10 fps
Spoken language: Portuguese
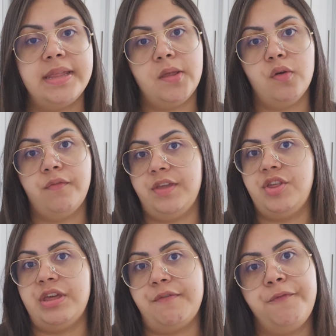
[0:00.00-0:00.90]
Então eu
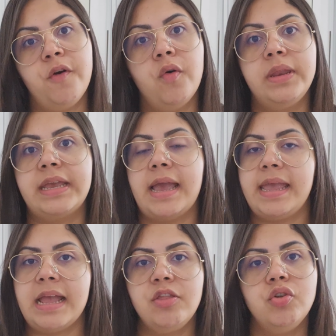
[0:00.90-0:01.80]
vendia fone,
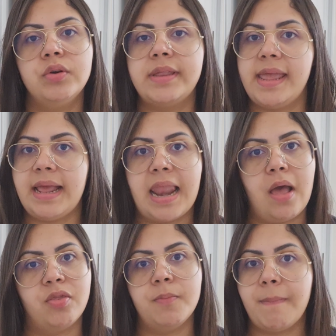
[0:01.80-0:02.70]
carregador,
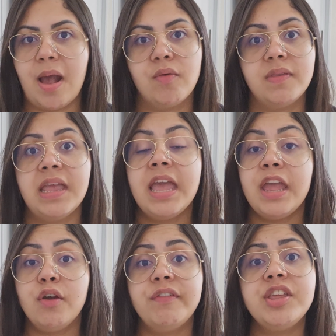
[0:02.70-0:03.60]
teclado, mouse,
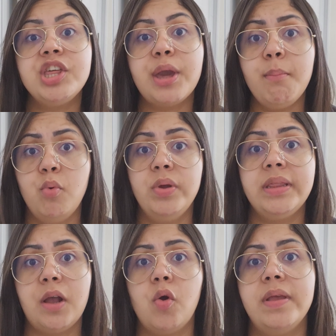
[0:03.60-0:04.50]
eu vendia
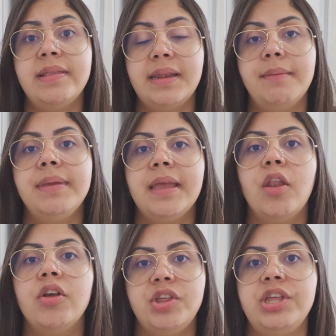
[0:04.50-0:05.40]
muita coisa na minha
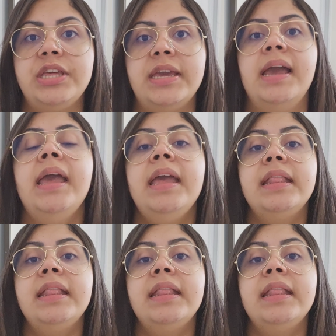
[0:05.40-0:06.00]
lojinha.